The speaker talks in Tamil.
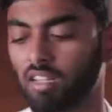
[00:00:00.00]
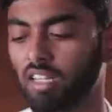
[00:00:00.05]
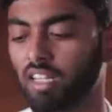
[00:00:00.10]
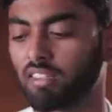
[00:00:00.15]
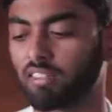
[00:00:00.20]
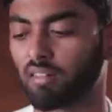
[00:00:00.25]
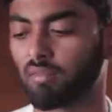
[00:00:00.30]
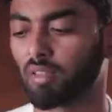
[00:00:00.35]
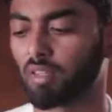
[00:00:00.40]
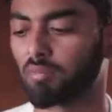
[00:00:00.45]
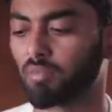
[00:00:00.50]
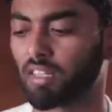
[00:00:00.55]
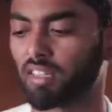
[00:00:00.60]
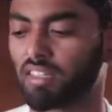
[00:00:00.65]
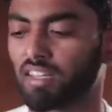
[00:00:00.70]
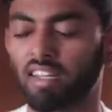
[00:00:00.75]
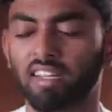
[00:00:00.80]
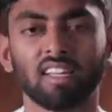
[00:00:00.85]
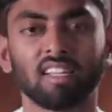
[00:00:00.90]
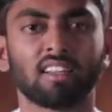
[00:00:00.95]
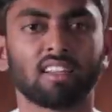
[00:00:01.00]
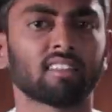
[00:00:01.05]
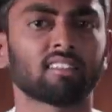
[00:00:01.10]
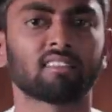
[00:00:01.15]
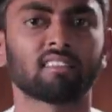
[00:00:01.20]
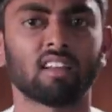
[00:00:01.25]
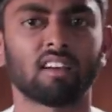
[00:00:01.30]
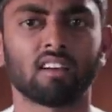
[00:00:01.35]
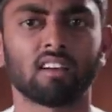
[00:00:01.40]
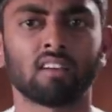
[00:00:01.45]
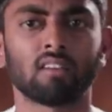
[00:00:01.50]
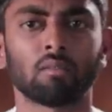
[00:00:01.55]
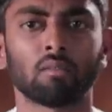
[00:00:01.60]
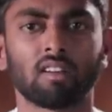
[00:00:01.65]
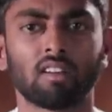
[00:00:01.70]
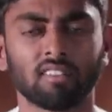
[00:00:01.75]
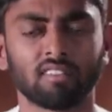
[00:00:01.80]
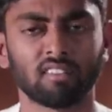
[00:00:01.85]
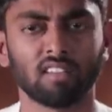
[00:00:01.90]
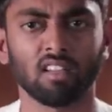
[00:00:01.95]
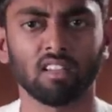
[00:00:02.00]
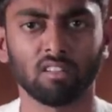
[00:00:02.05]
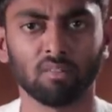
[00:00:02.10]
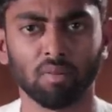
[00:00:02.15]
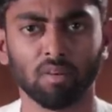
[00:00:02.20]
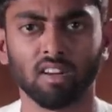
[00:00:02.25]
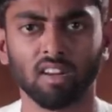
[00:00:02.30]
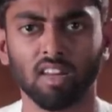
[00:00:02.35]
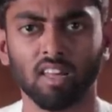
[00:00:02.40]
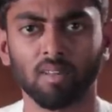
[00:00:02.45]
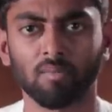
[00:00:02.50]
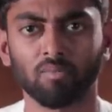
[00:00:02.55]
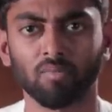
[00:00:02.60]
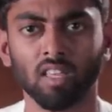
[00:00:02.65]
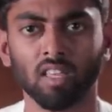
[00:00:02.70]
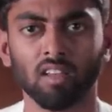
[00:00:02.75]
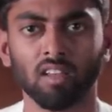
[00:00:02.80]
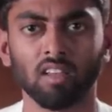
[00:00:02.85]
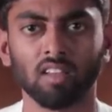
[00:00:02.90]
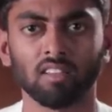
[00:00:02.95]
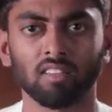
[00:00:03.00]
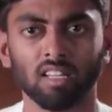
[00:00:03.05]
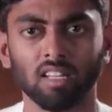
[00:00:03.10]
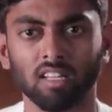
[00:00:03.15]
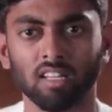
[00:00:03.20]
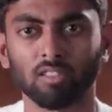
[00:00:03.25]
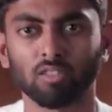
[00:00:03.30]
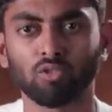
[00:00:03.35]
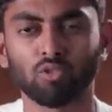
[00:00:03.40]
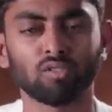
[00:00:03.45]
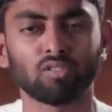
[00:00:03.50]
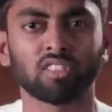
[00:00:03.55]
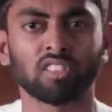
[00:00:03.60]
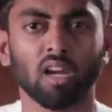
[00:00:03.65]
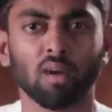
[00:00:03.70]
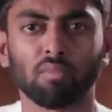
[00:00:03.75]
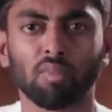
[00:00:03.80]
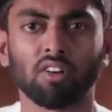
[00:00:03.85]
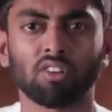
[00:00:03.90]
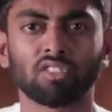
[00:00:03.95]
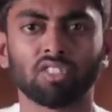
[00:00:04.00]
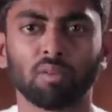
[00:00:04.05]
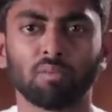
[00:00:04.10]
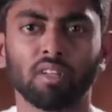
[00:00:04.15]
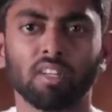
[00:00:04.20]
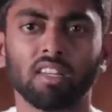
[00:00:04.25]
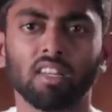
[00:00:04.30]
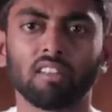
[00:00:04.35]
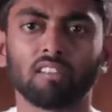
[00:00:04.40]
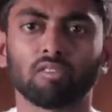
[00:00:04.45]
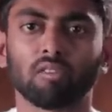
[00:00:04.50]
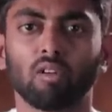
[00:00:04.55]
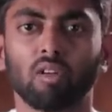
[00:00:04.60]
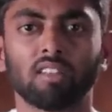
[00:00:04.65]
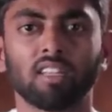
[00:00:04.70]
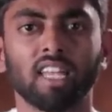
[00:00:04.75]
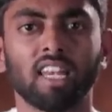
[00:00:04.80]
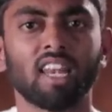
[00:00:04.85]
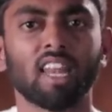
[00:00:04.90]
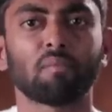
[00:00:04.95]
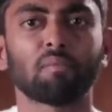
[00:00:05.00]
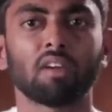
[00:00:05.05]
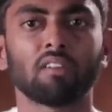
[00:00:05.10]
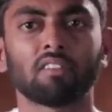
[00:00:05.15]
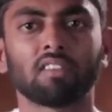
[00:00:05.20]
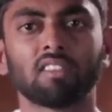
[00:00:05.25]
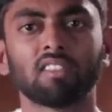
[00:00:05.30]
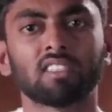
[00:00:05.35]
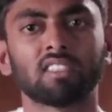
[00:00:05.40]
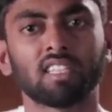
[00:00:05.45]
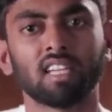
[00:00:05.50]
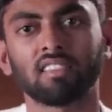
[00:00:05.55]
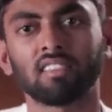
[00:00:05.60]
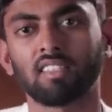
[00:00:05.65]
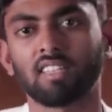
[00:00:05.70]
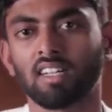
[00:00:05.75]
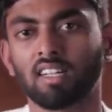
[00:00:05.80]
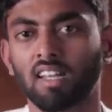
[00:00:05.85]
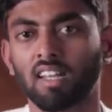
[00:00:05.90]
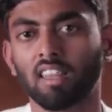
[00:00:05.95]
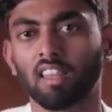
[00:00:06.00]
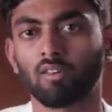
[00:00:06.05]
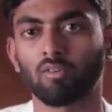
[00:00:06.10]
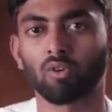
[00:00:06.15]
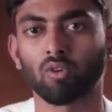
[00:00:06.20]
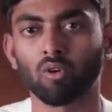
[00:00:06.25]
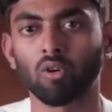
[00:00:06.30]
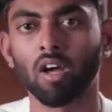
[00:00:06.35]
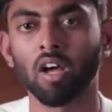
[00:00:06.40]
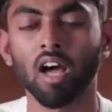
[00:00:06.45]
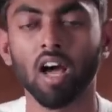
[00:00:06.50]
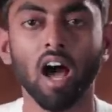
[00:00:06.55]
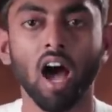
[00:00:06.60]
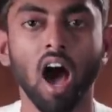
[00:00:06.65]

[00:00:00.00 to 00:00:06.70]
நீர் சம்மந்தப்பட்டதுன்னா ரஸ்னா ரஸ்னா இது பண்ணலாம் இந்த ஜூஸ் ஷாப்லாம் வச்சுருப்பீங்களே ஸோ அது எல்லாமே வந்து சந்திரனில் தான் வரும்